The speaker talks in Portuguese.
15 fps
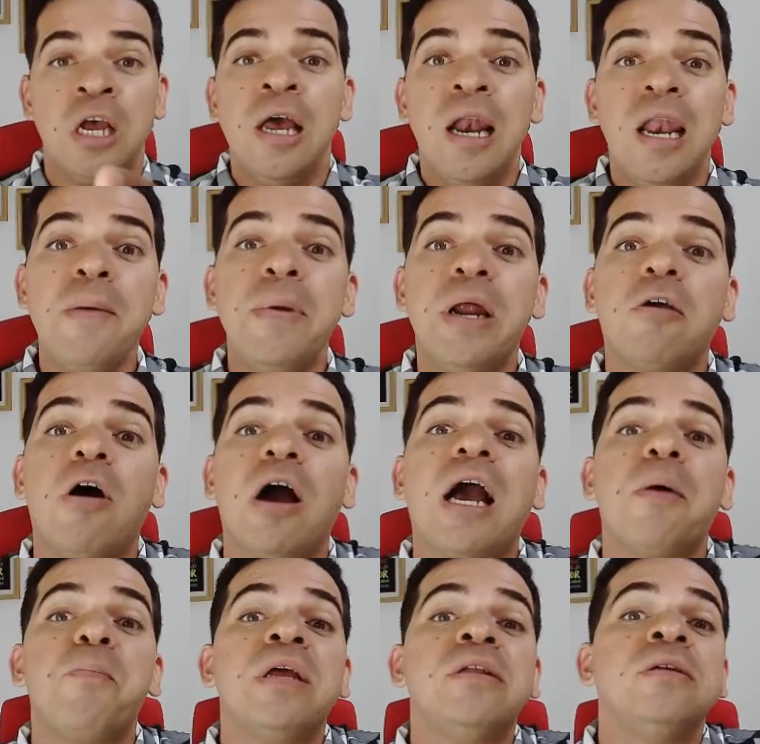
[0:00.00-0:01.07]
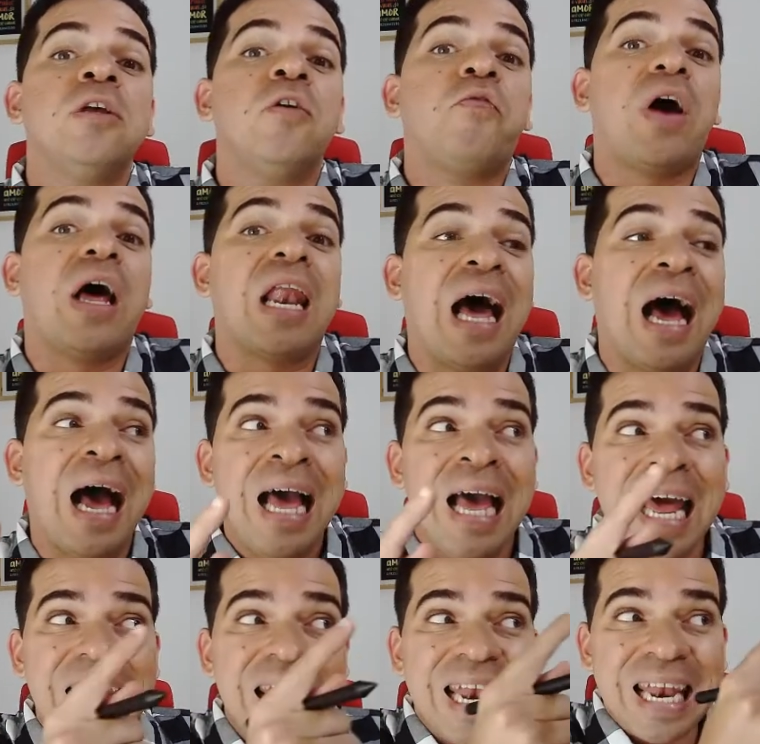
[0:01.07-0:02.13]
Lembra que eu acabei de te falar
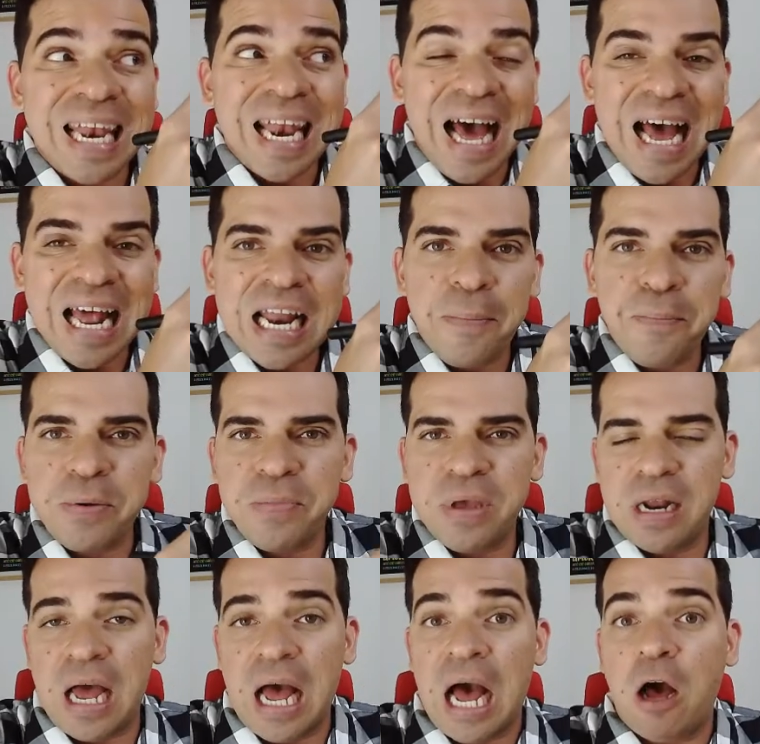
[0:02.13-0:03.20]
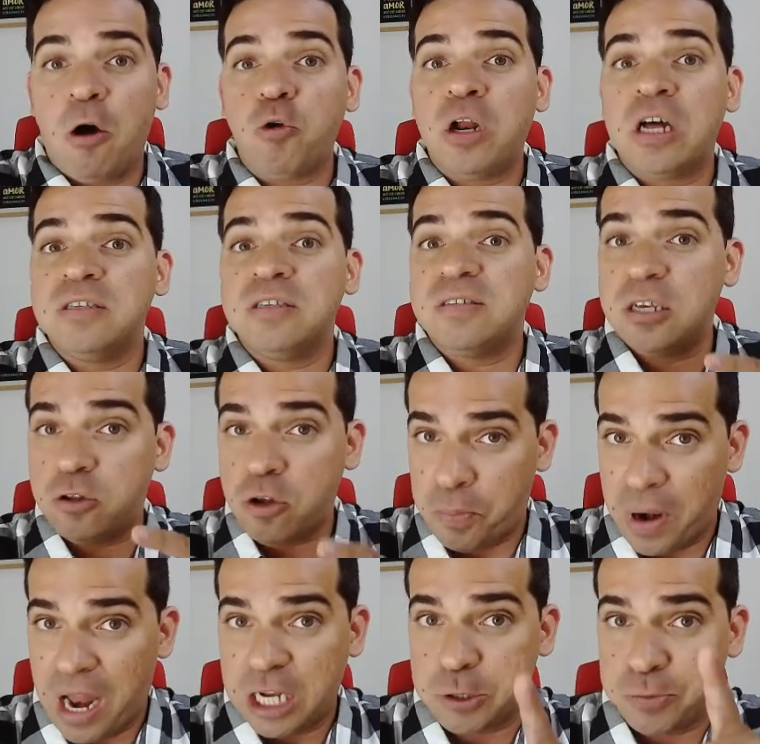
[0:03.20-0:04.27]
lá na primeira aula de
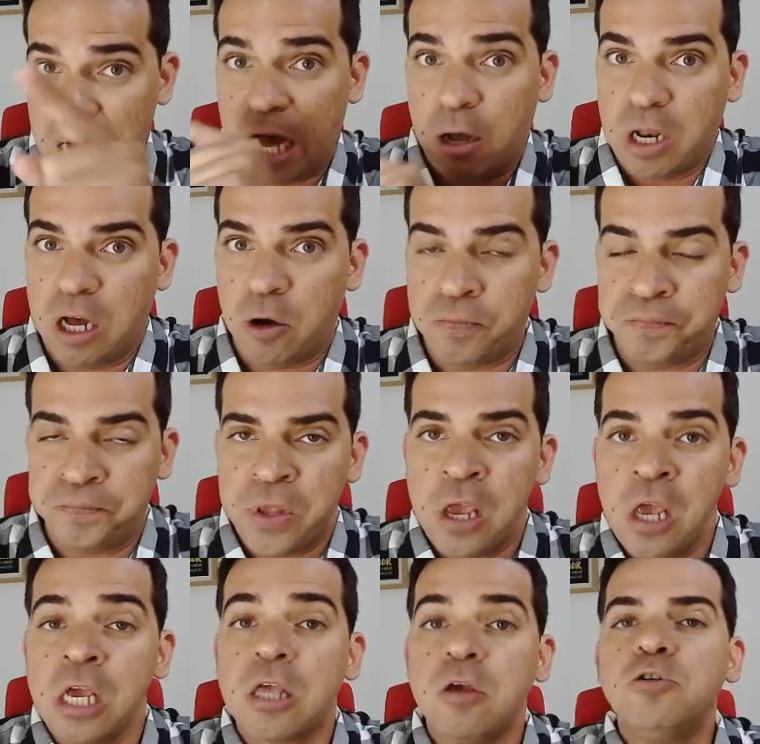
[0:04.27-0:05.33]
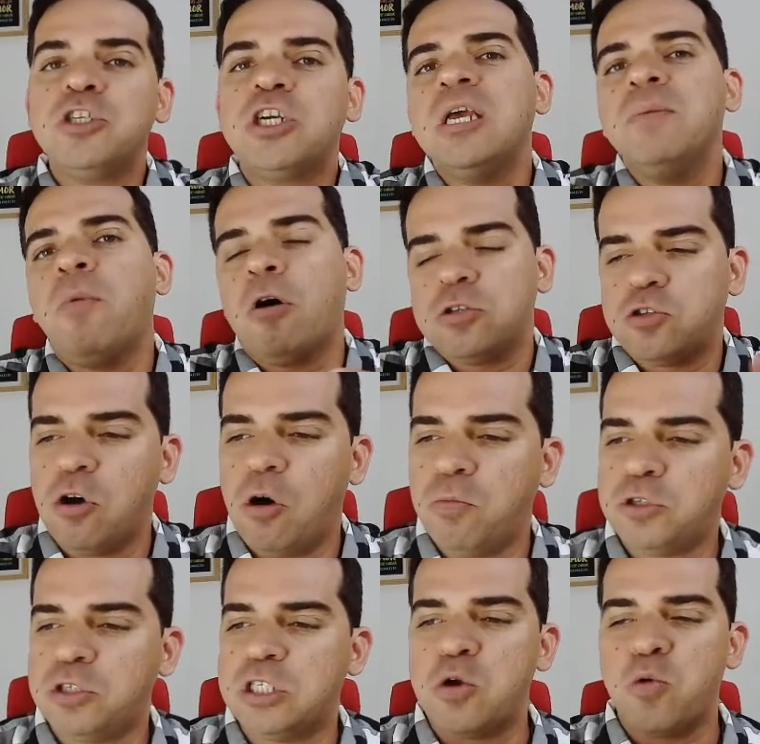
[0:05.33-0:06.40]
citoplasma, aula 1, que os
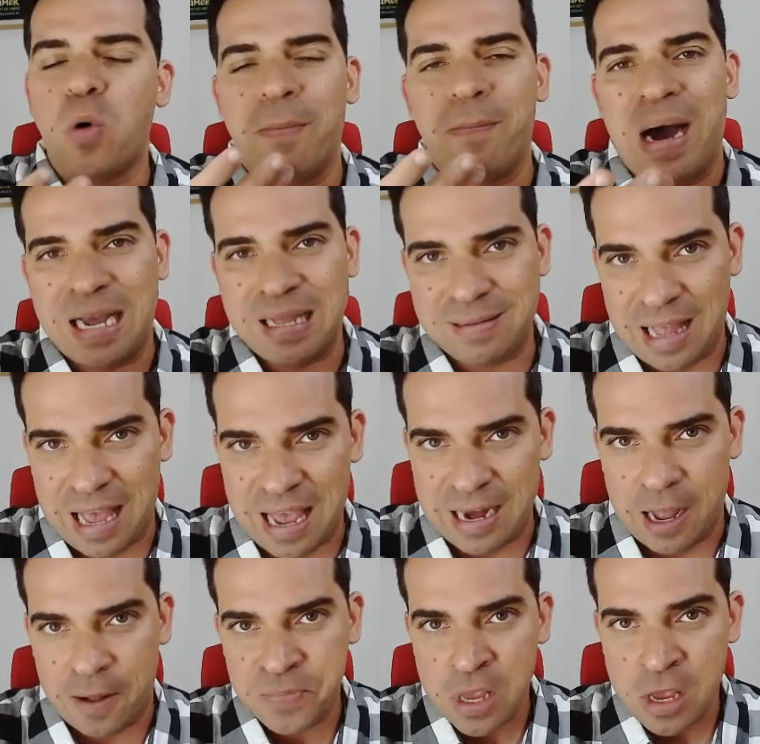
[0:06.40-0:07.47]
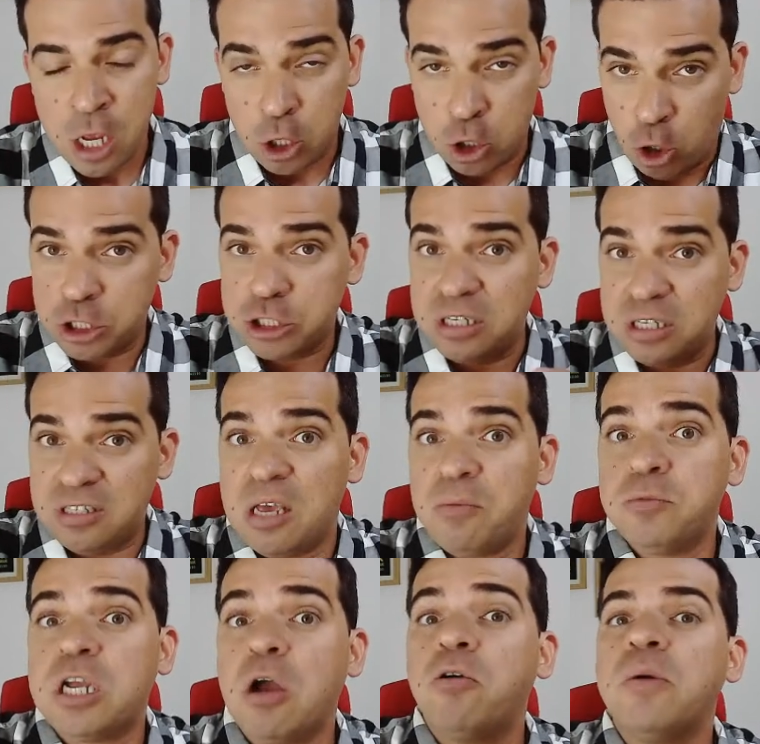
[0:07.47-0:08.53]
ribossomos de uma bactéria, nós dizemos
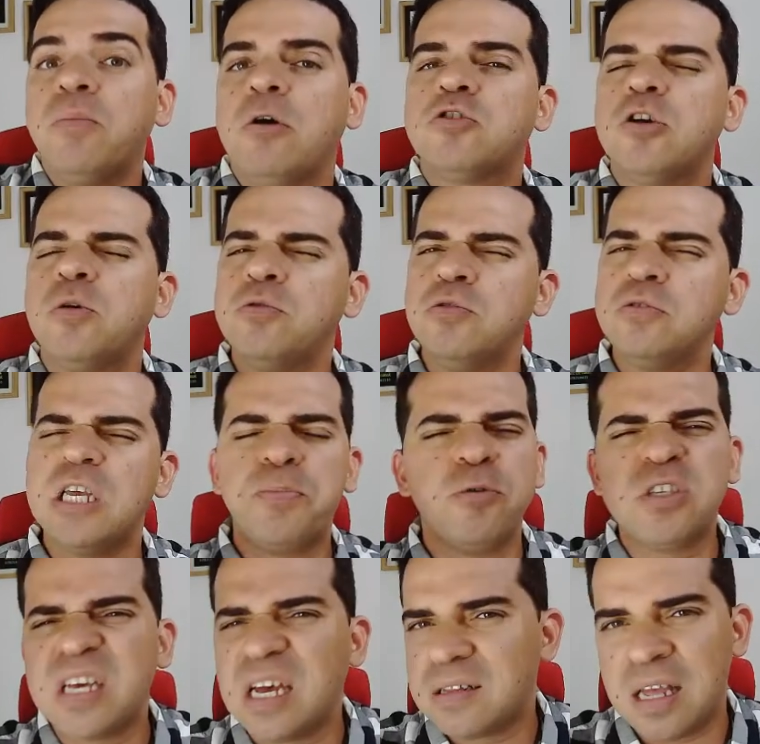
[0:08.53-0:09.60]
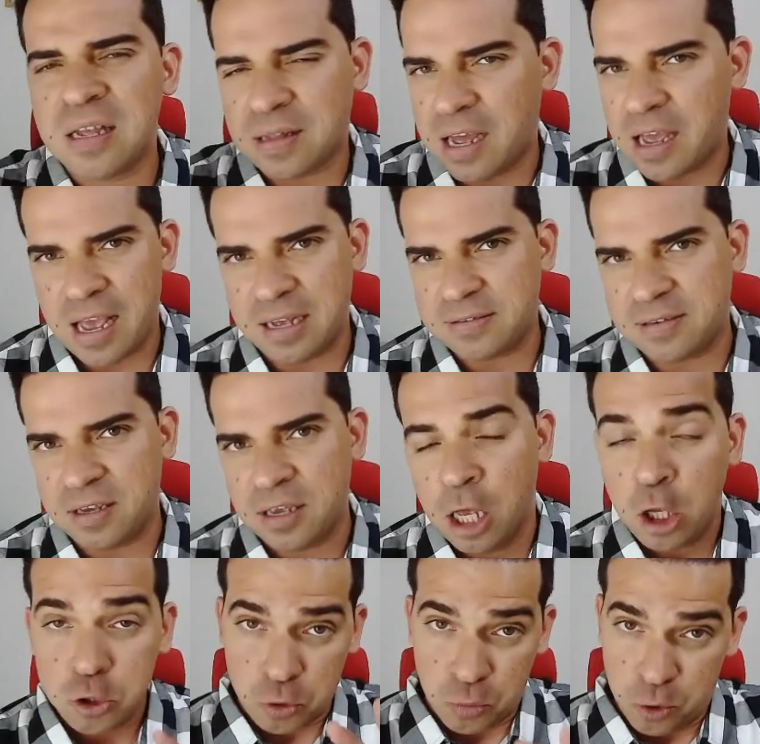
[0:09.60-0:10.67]
que é um ribossomo do tipo 70S,
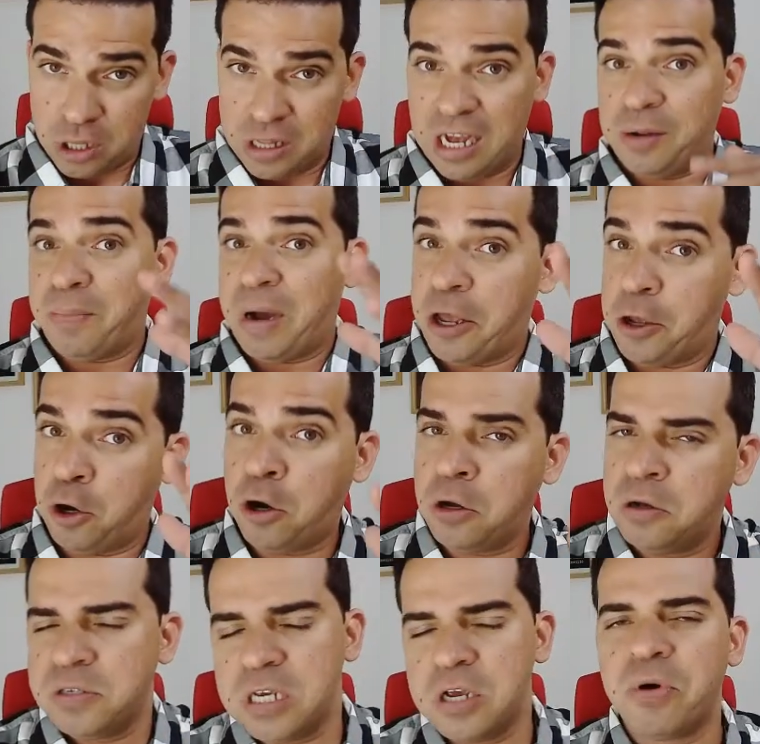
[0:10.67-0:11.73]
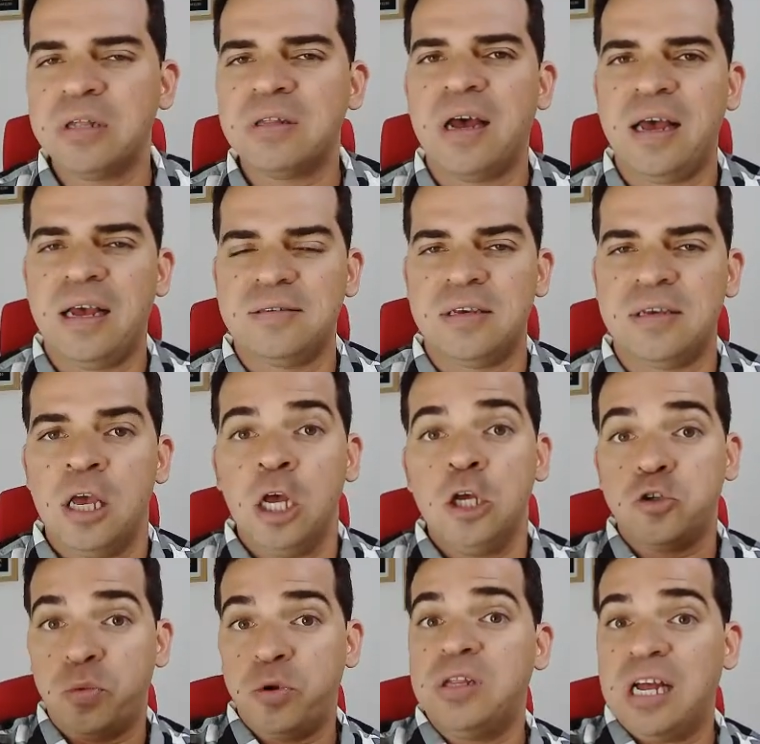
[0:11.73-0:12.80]
subunidade maior, 50S,
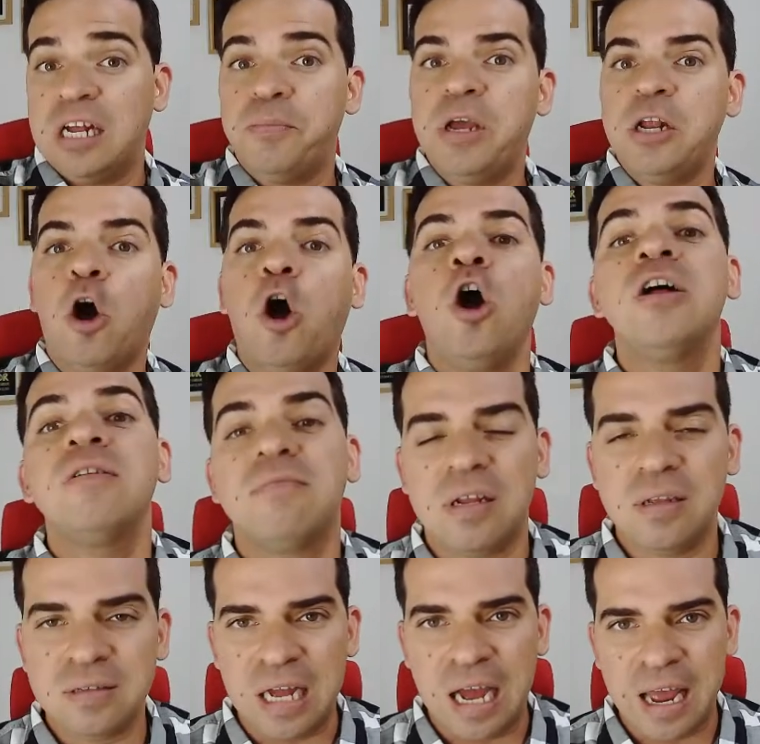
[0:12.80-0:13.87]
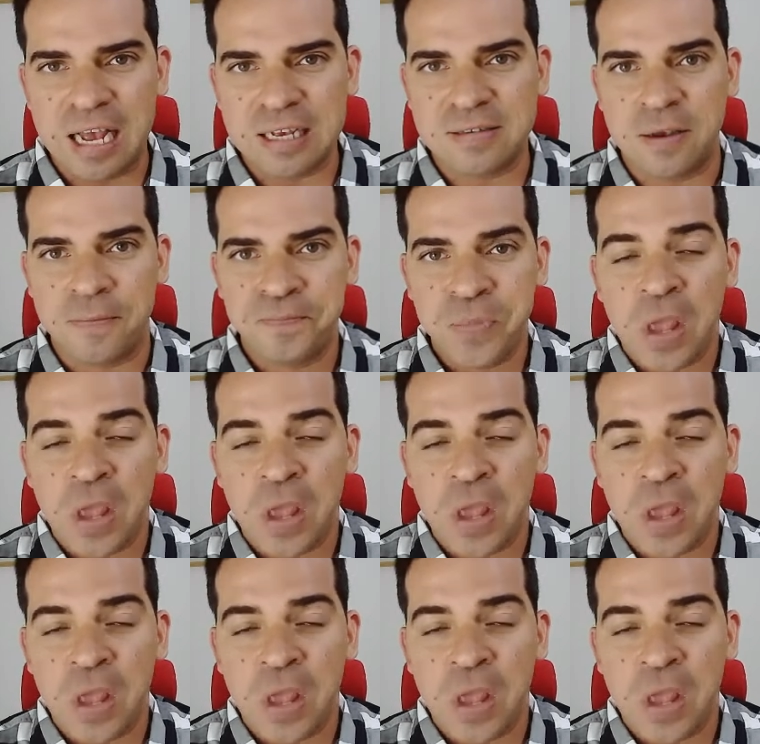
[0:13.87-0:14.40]
subunidade menor, 30S.